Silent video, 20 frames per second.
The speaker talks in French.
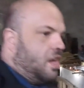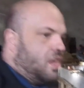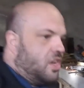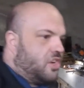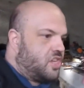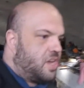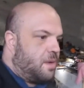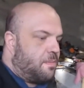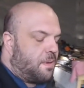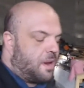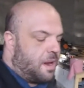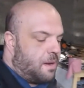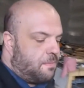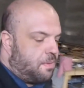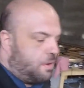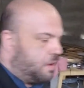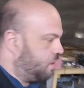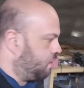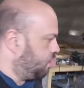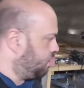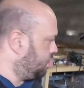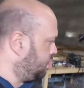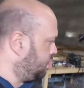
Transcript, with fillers: J'ai plein de plans,